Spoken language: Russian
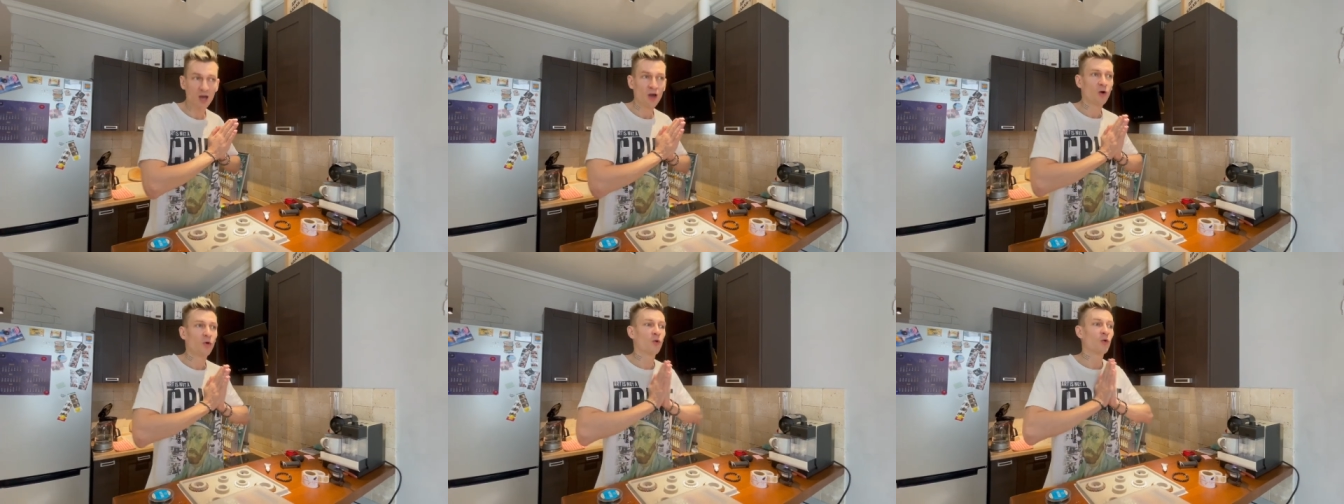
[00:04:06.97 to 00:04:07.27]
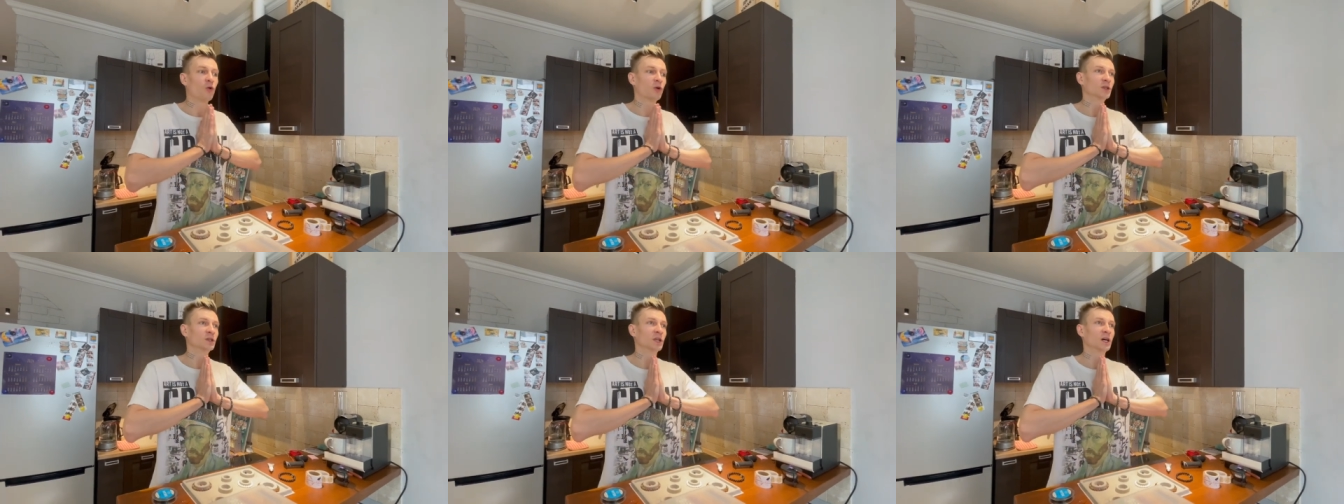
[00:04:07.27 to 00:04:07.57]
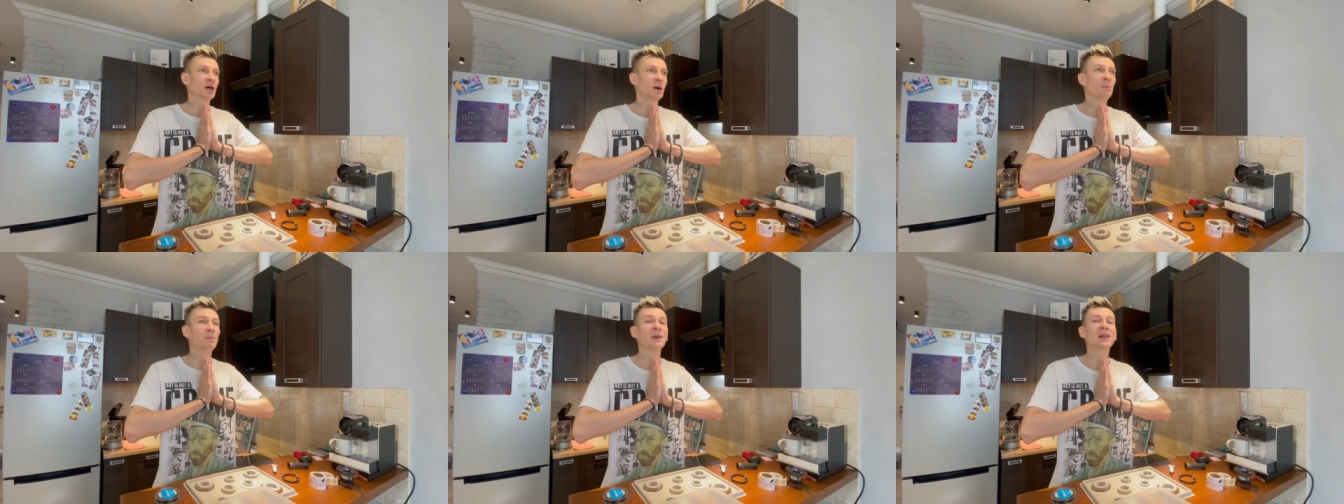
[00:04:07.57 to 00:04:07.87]

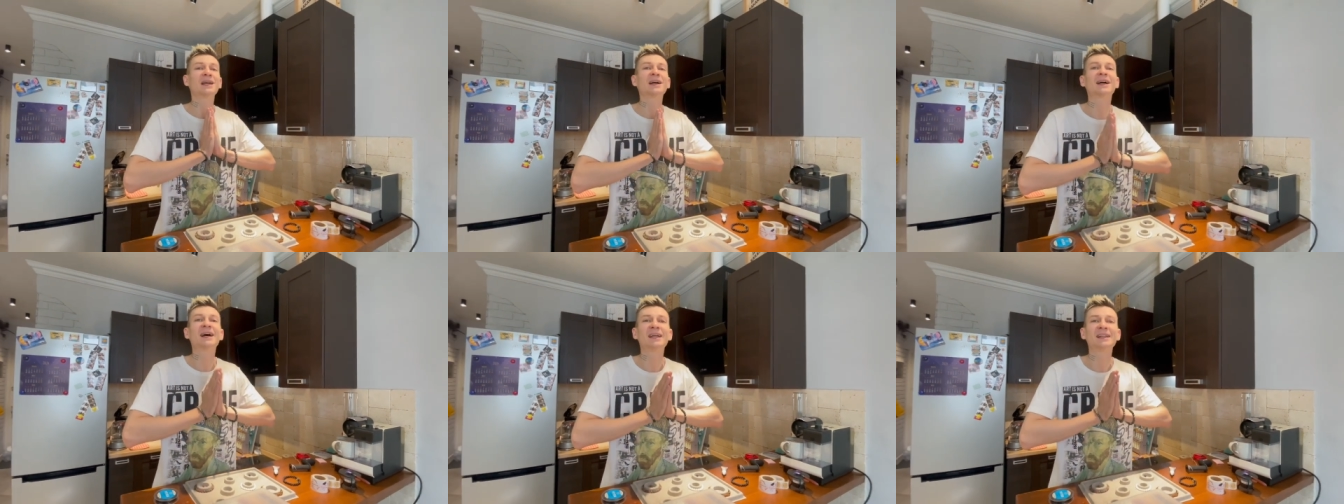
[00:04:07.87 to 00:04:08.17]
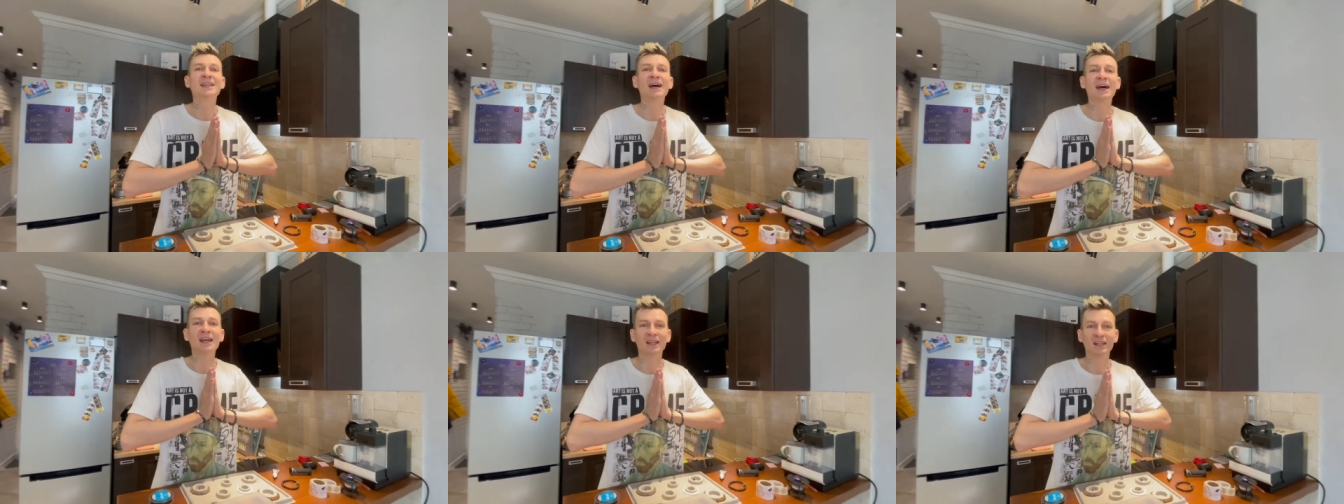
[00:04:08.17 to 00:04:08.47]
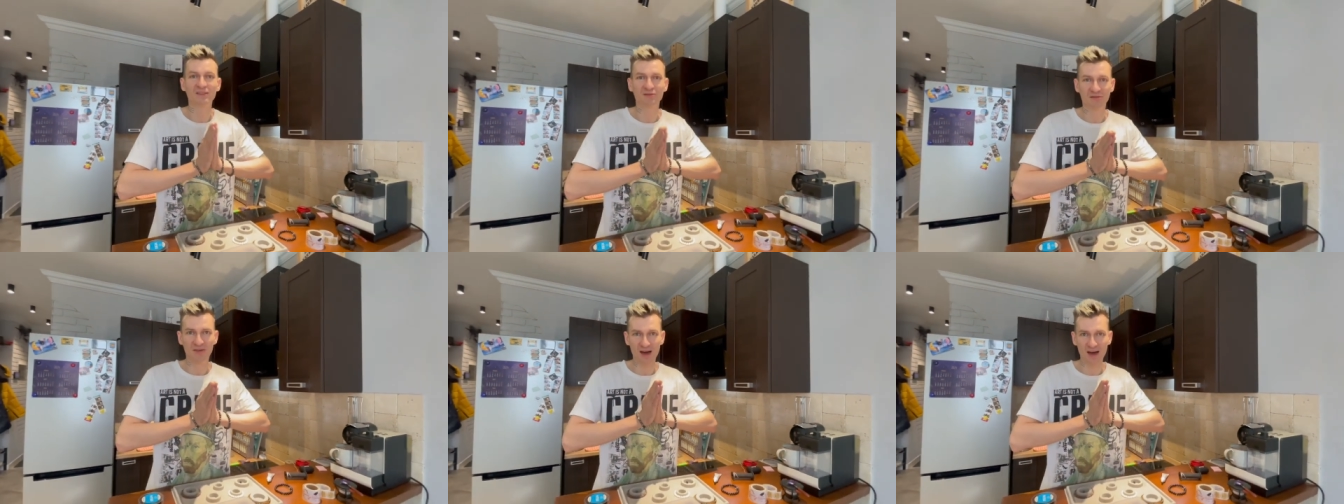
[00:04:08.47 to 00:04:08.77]
Он
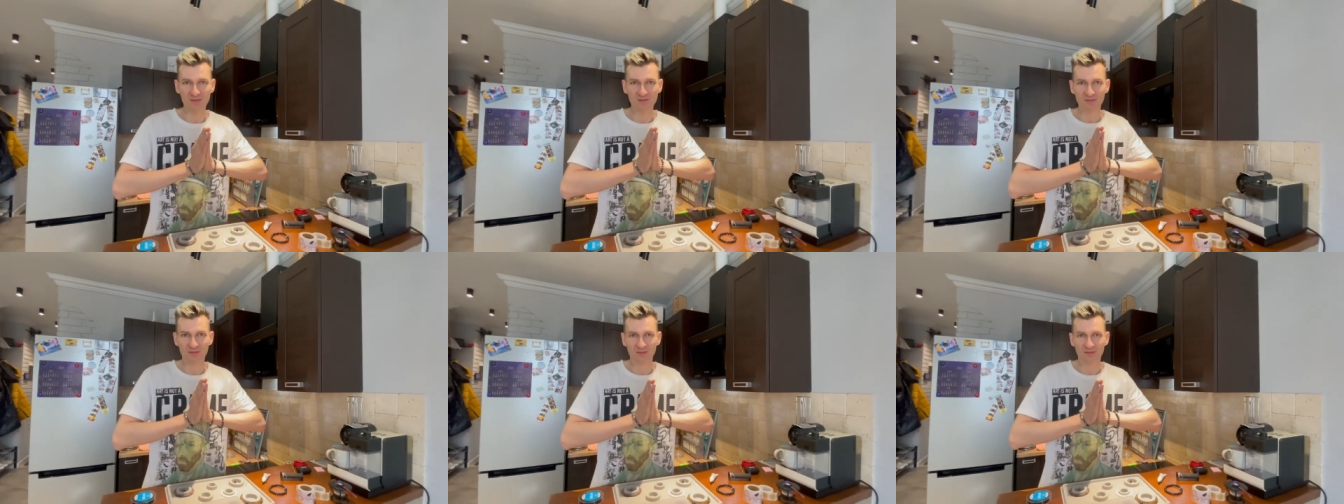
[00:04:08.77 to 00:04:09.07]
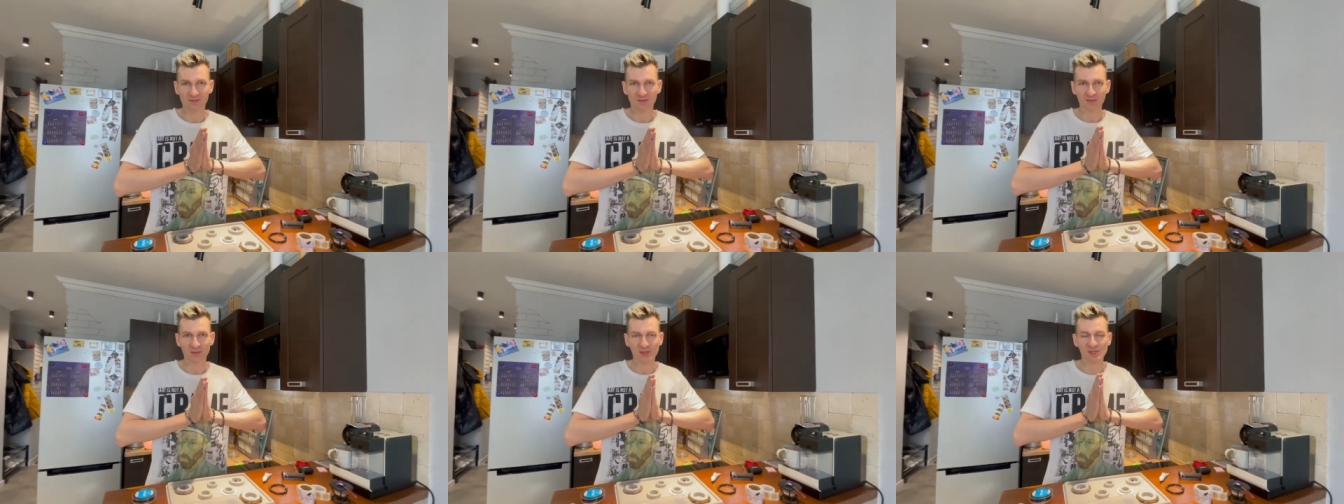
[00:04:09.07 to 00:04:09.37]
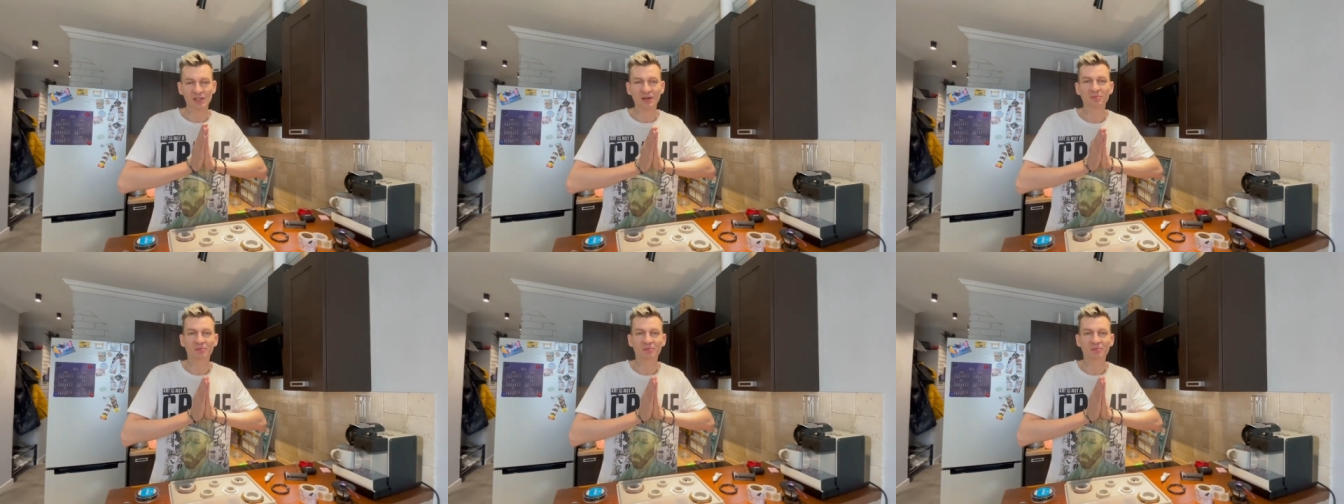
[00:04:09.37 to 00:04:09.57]
благодарен вам за...